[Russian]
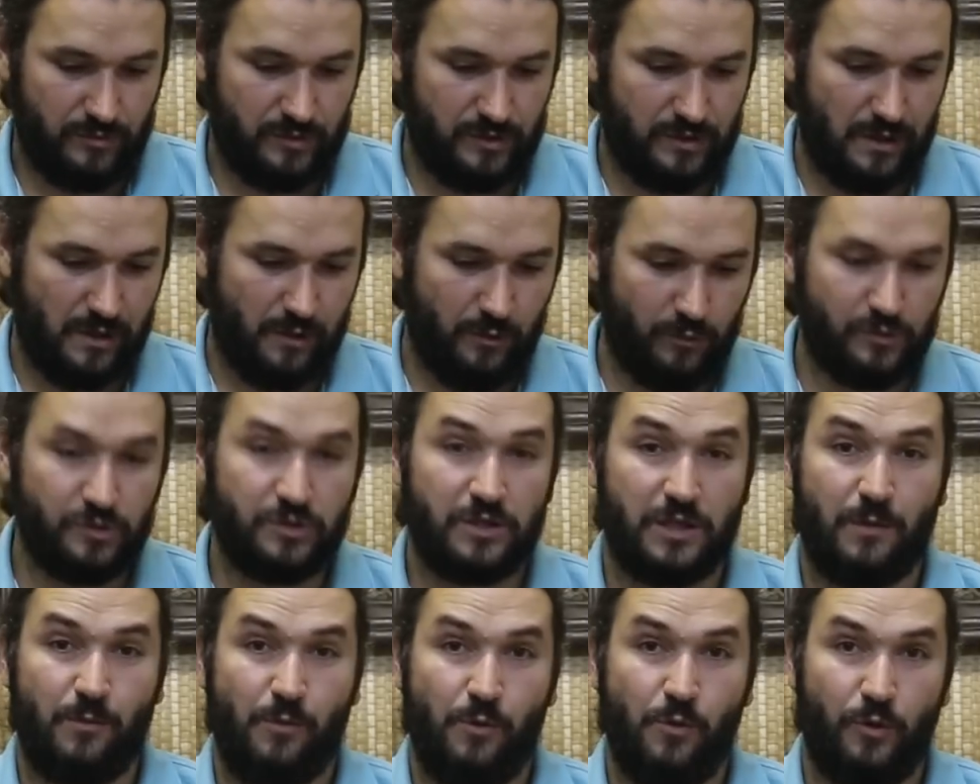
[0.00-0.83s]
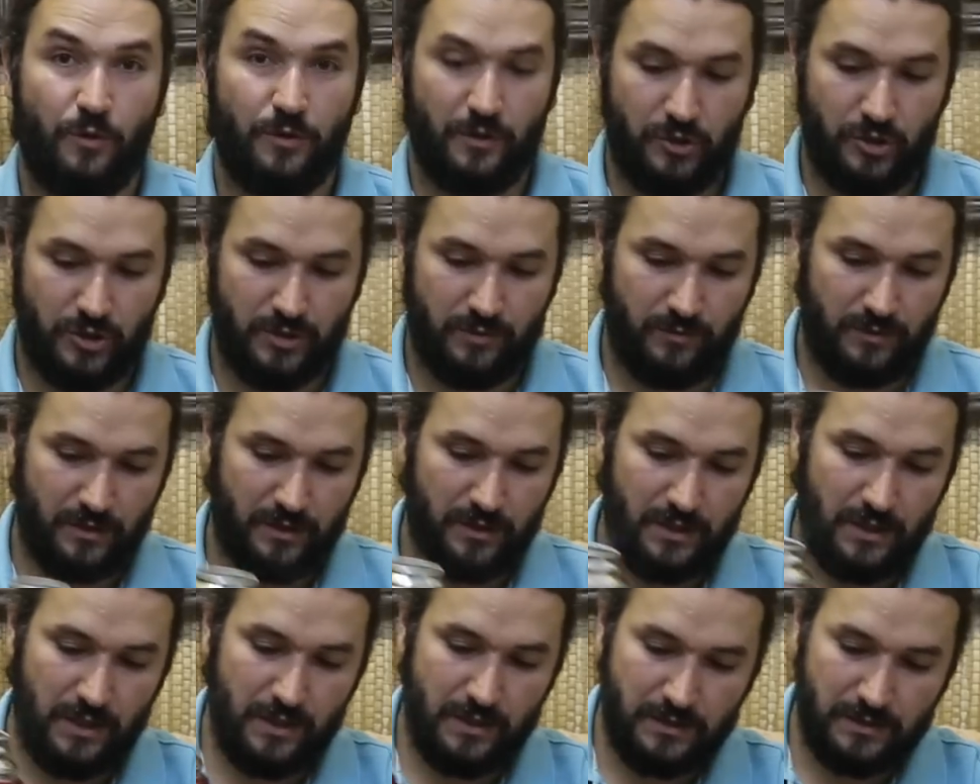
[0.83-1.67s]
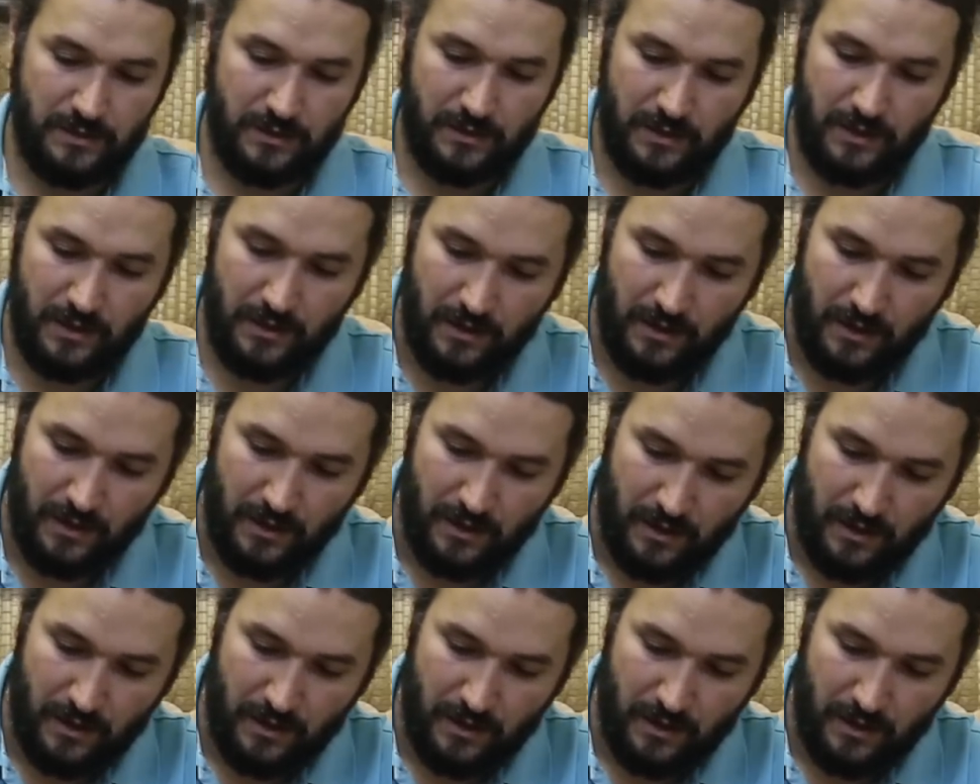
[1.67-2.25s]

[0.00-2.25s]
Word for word: целеустремленно, чем китайцы, да,